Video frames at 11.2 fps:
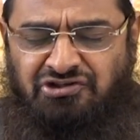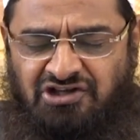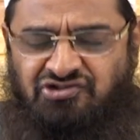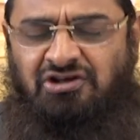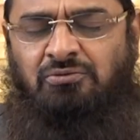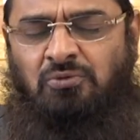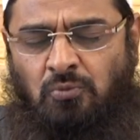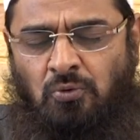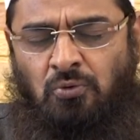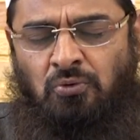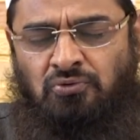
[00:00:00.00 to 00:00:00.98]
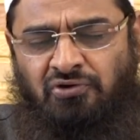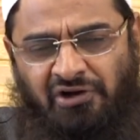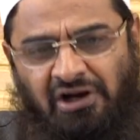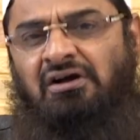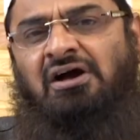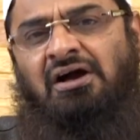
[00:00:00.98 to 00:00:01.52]
नज़र को
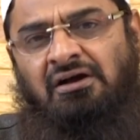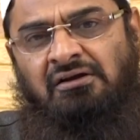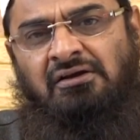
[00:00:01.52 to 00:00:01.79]
रखा